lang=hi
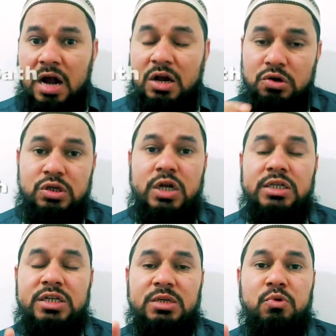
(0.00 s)
हक और
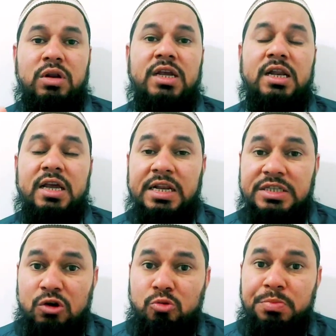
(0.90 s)
सच सच बोलने के लिए
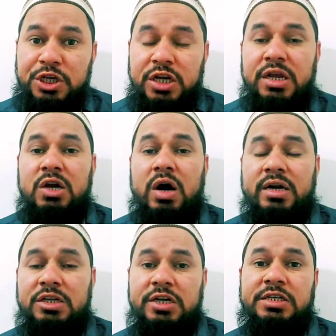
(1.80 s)
इंसान को पीछे नहीं
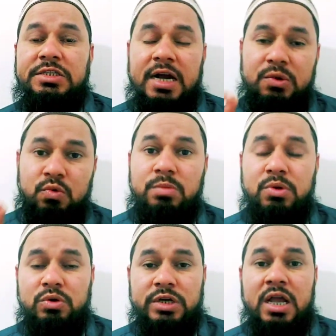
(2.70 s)
हटना चाहिए चाहे कोई
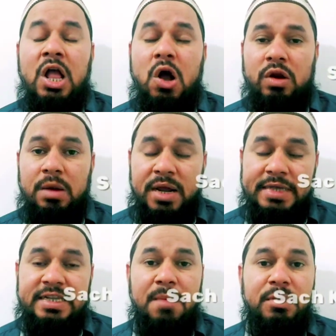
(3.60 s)
भी हो जाए और
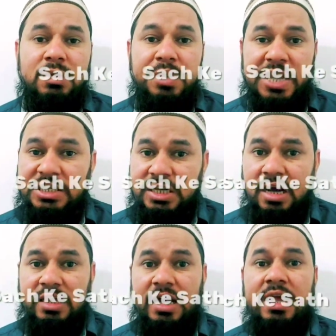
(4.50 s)
हमारा इस्लाम मजहब भी यही
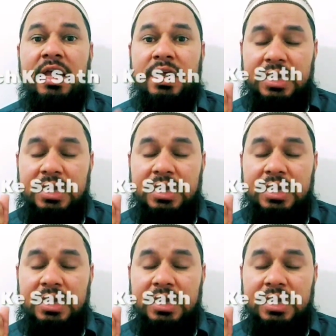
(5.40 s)
सिखाता है